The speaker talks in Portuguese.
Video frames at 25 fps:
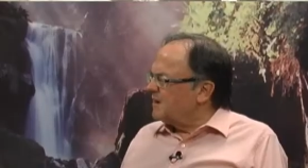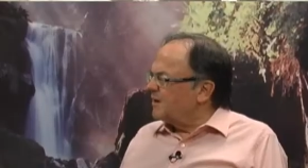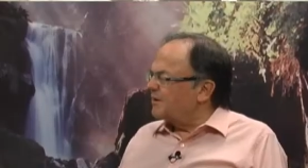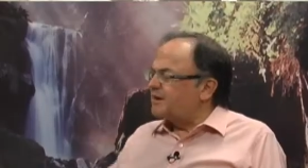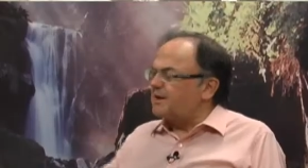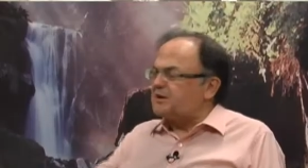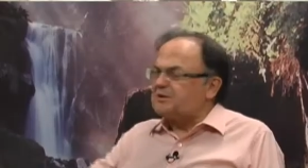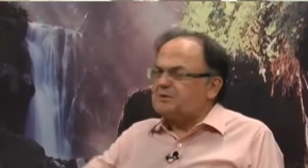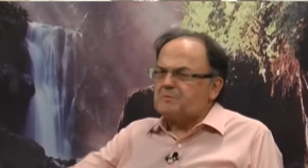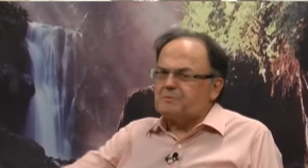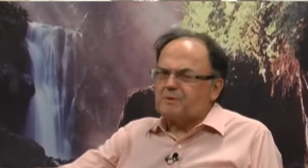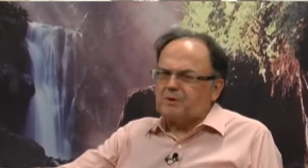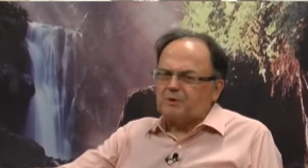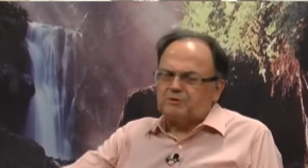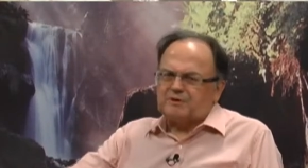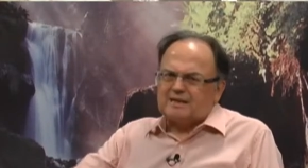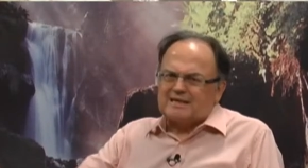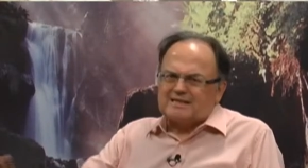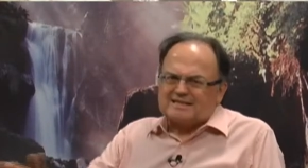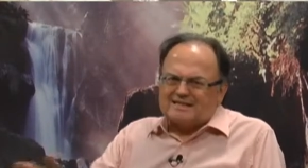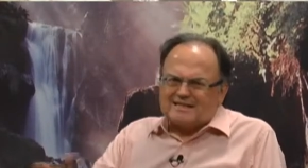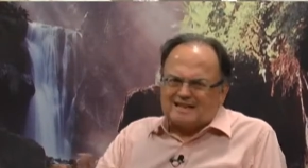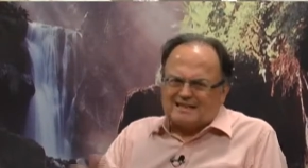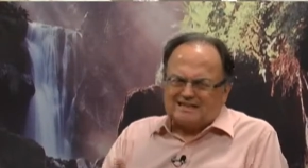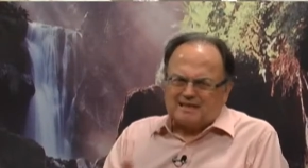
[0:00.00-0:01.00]
Eu queria te
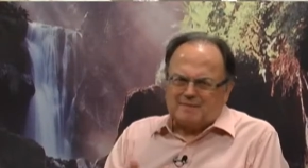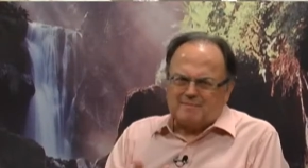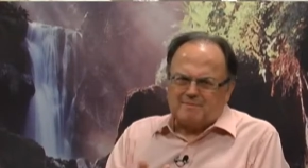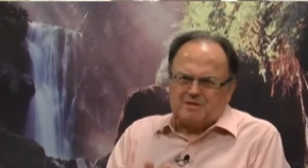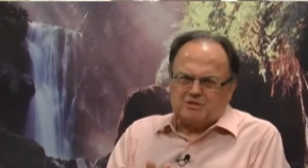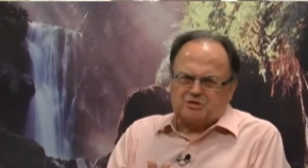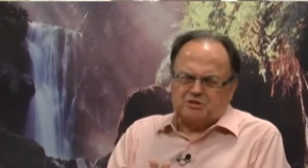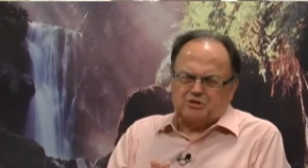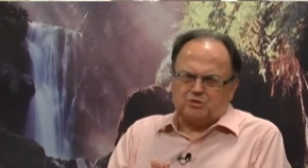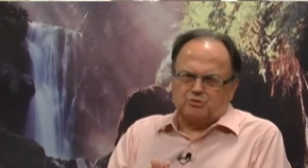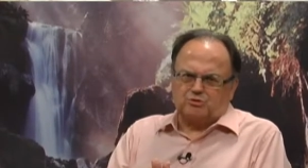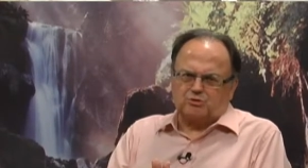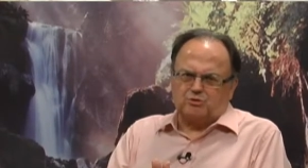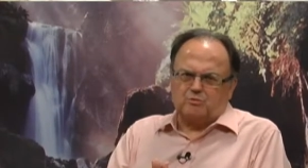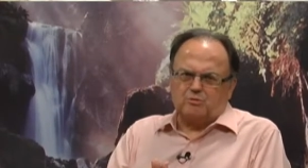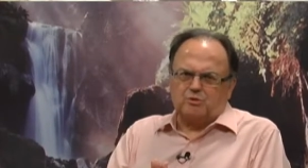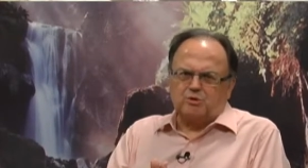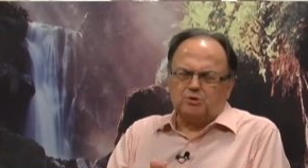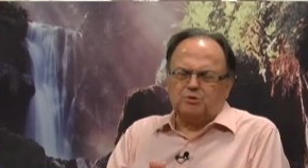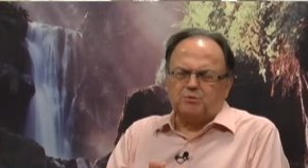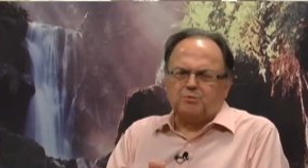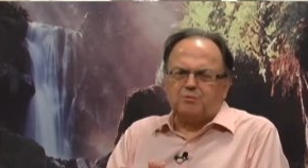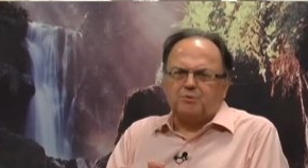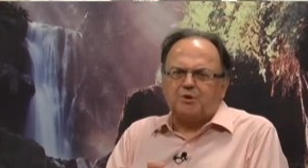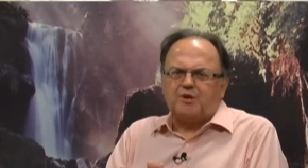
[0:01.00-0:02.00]
perguntar exatamente isso,
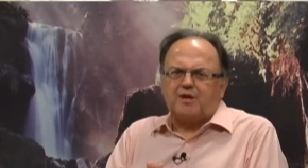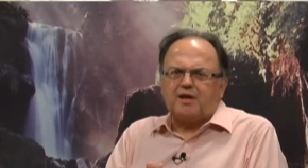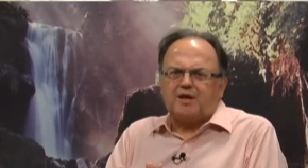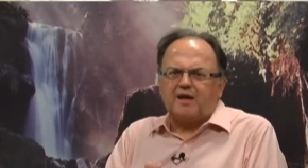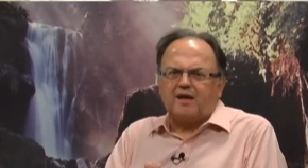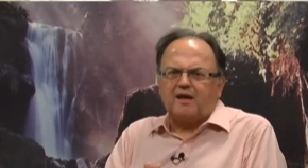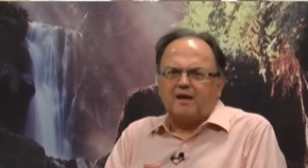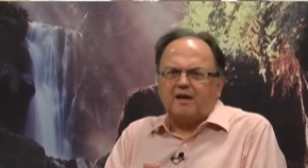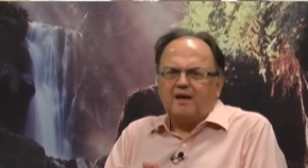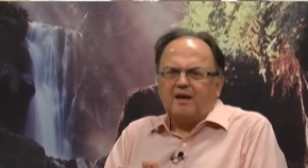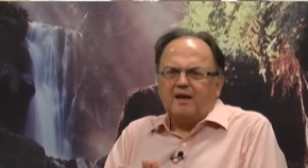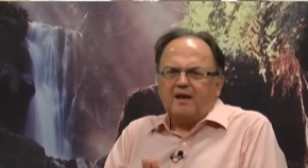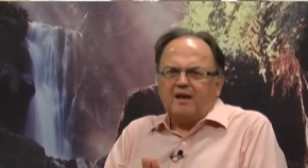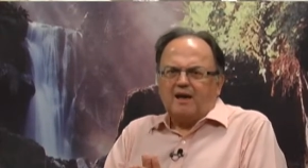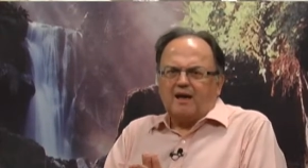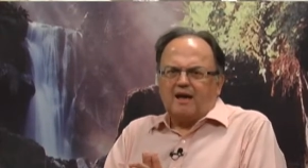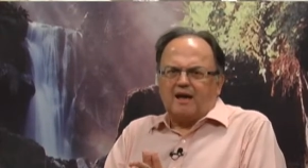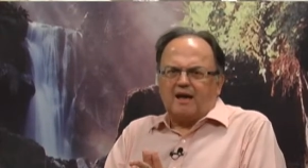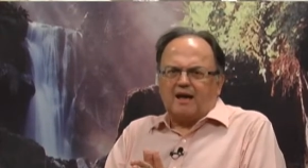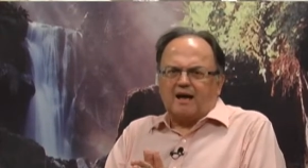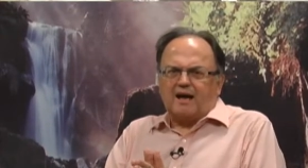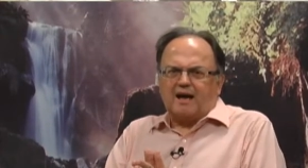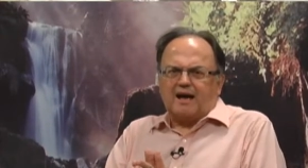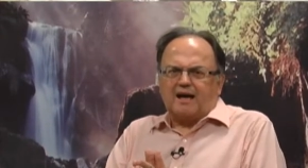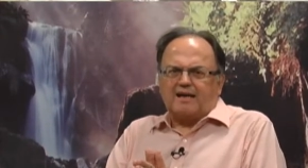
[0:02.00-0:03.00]
Humildo, porque
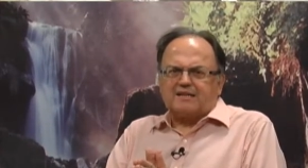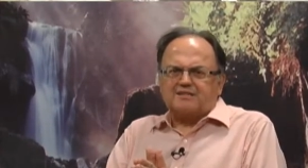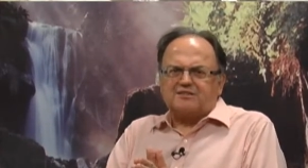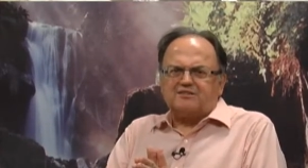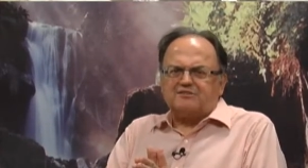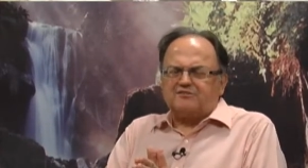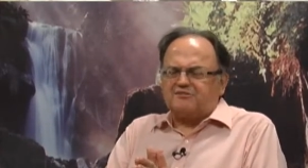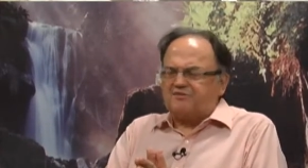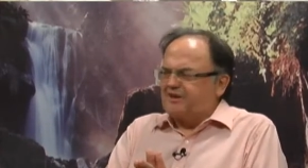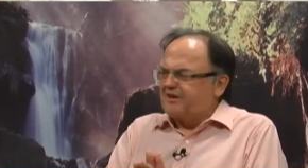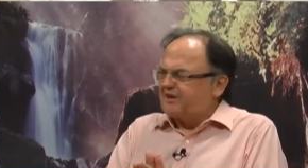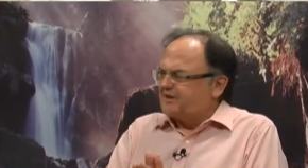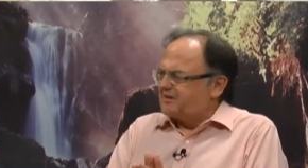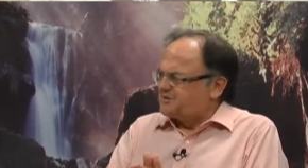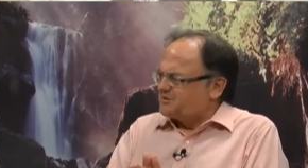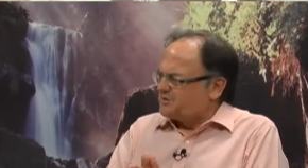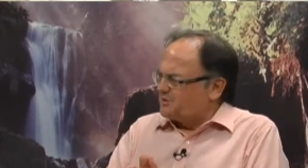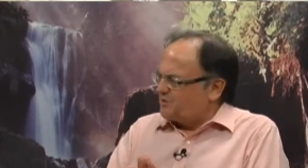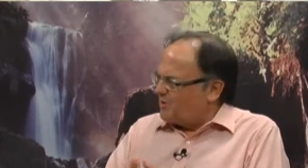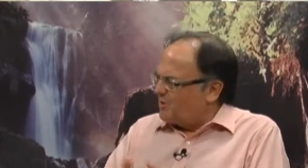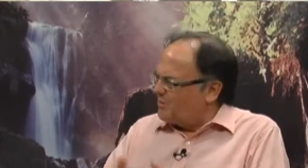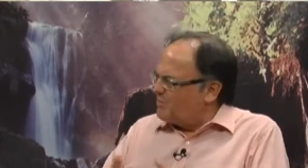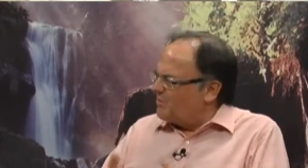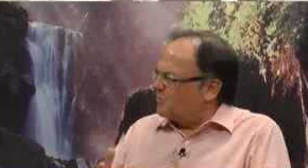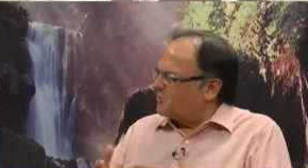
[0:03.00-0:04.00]
é, a Aze
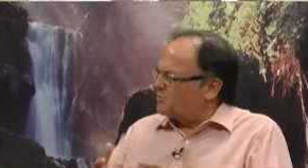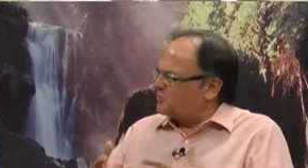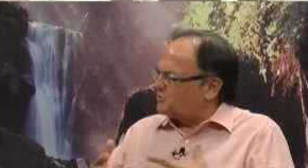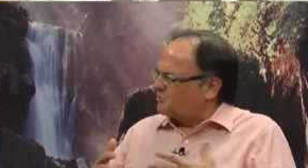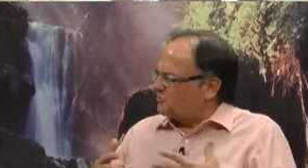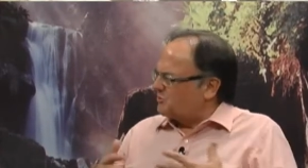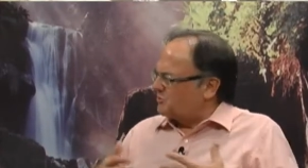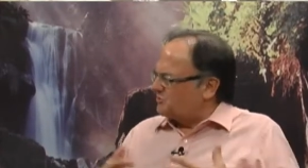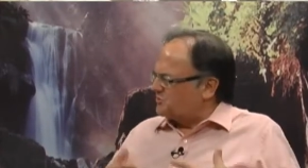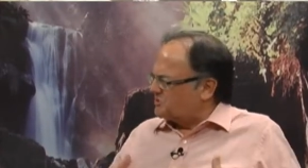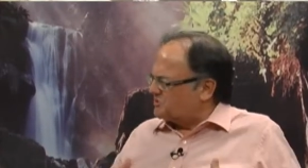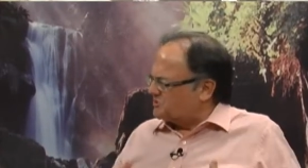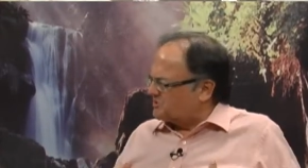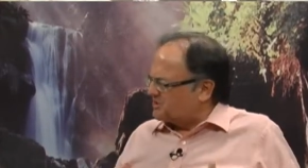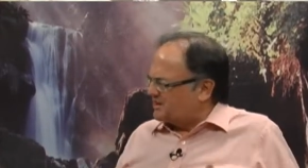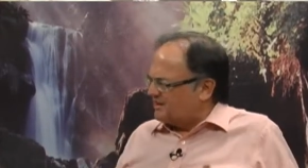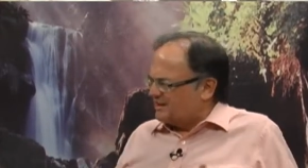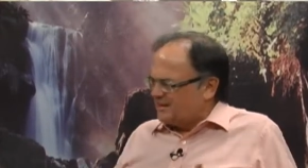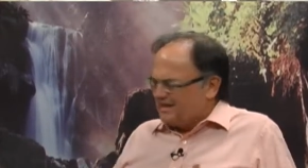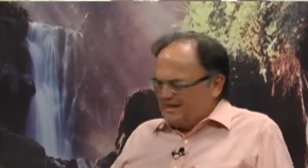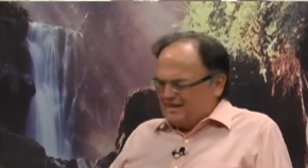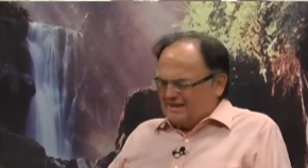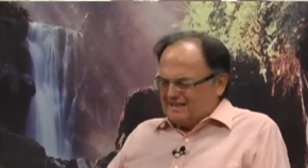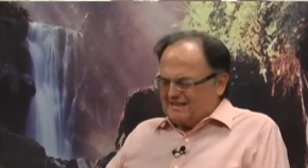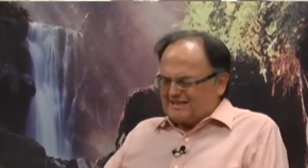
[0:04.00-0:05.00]
Verde, como eu costumo
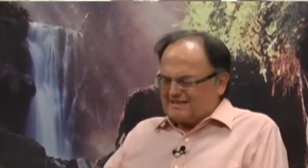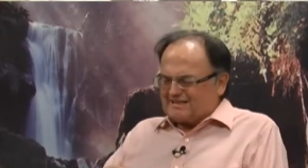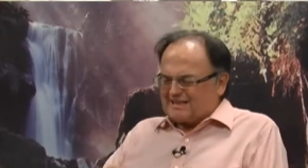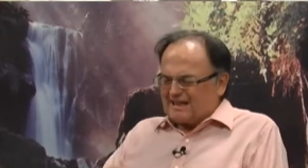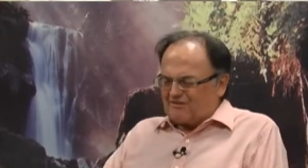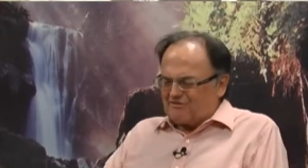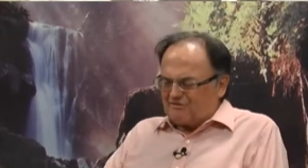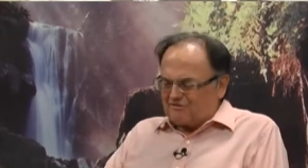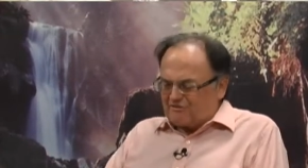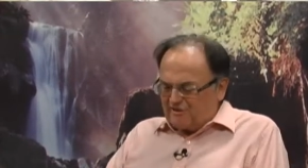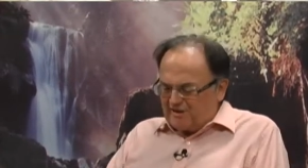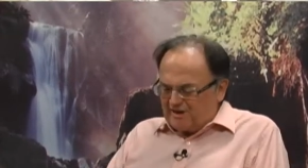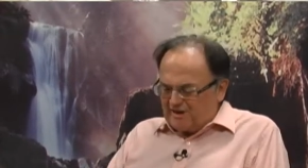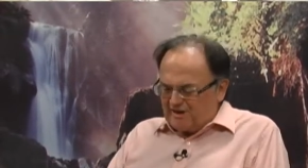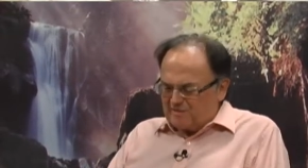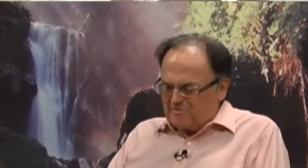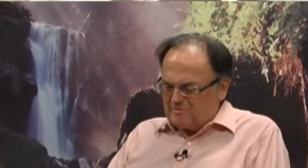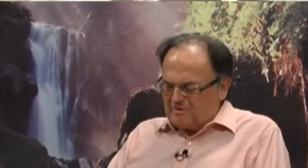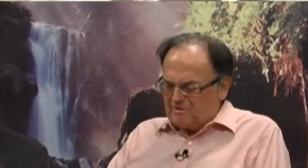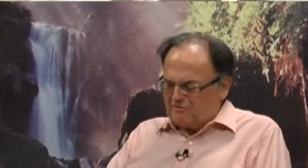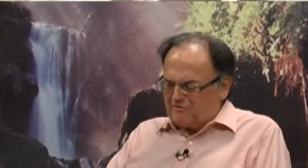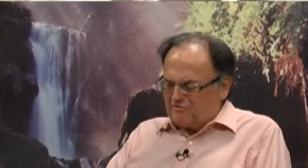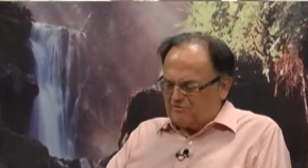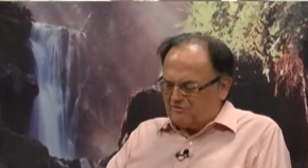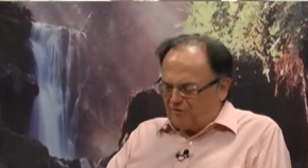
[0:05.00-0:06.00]
dizer, está
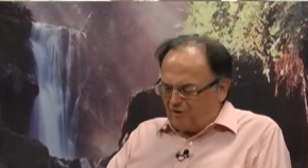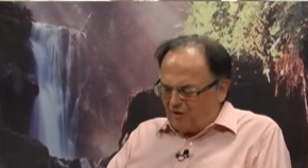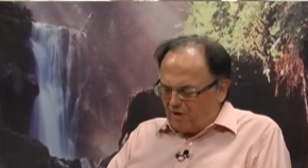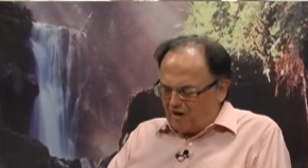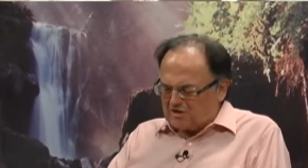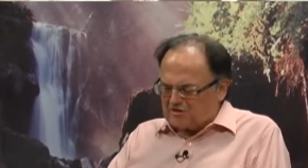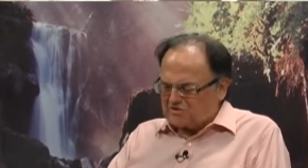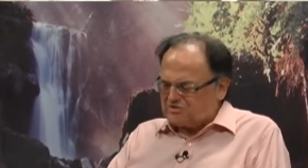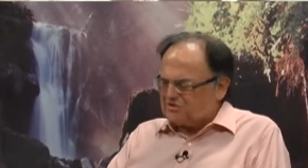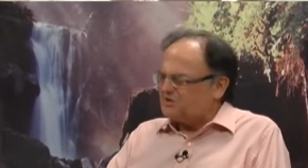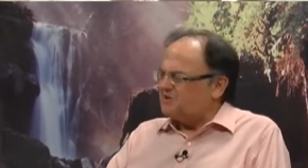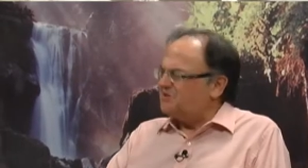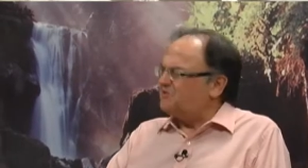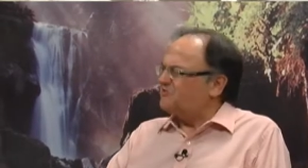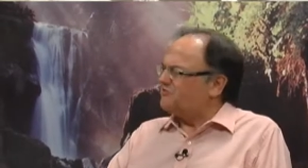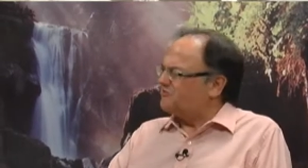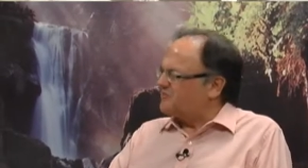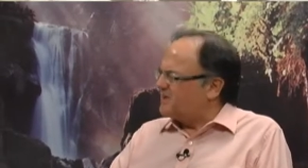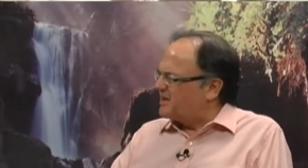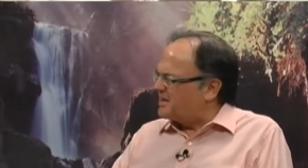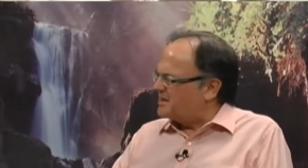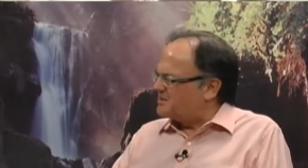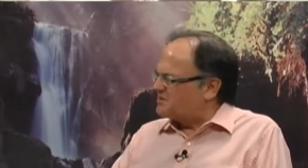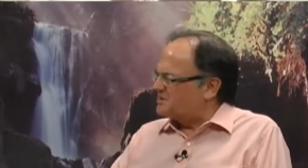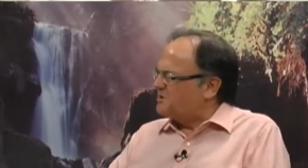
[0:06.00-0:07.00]
firme, forte e
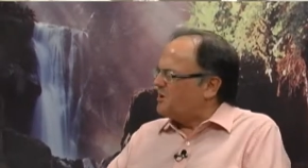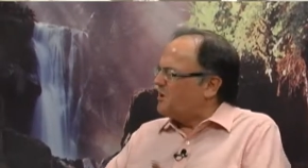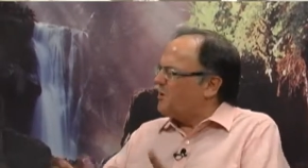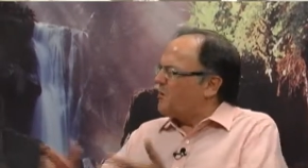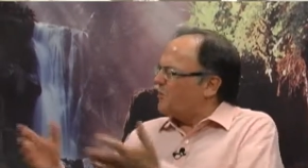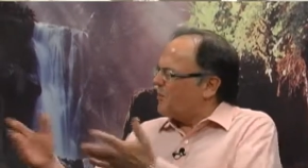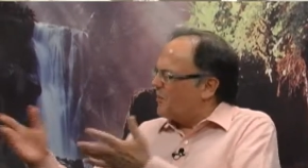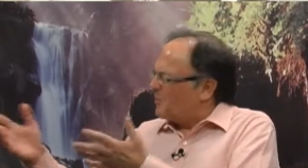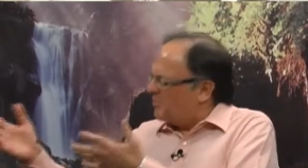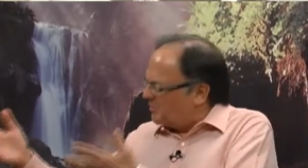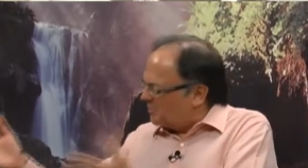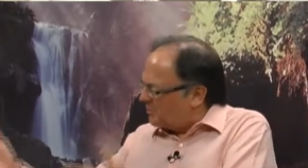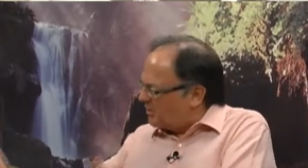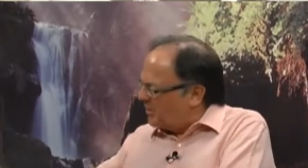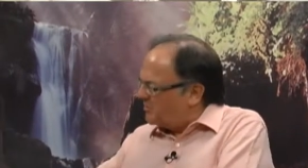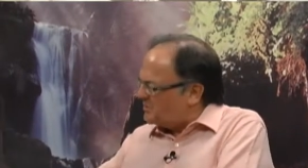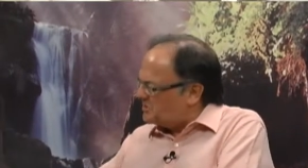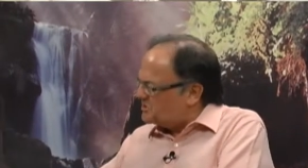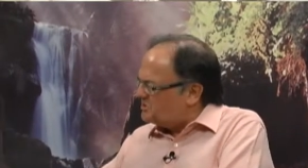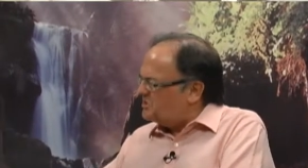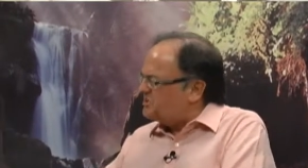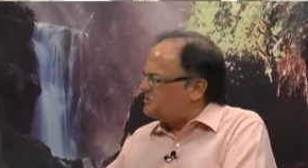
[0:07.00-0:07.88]
verde, como o nome